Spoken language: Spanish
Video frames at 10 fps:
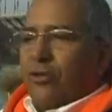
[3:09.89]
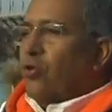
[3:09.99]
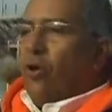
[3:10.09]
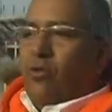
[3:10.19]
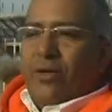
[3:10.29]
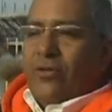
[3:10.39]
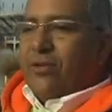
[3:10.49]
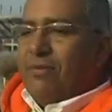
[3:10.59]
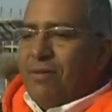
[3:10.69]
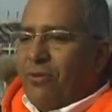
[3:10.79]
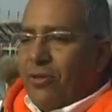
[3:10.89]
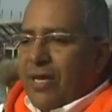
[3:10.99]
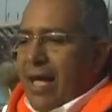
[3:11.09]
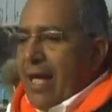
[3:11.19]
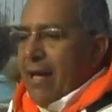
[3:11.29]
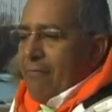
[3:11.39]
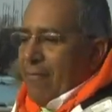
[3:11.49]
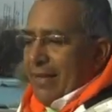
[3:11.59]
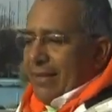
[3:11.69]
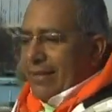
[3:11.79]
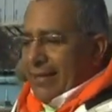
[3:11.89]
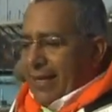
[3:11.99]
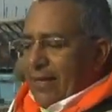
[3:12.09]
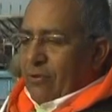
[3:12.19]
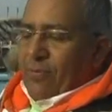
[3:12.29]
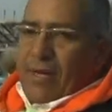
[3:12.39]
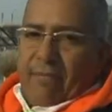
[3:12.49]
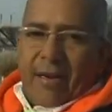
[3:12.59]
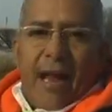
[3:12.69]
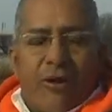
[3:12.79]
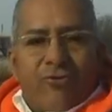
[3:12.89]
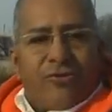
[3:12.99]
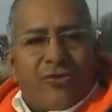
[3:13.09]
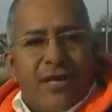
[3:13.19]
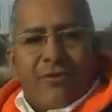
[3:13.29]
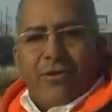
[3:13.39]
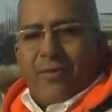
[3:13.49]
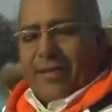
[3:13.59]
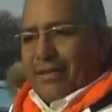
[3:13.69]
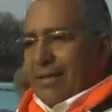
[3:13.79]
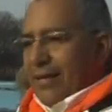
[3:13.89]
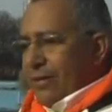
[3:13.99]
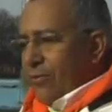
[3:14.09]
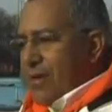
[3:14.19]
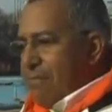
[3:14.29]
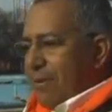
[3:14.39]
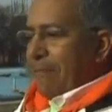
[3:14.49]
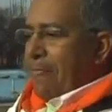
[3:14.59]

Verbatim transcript: Todo eso ese mismo día 26 de noviembre. Algo sucede con los 26 de noviembre.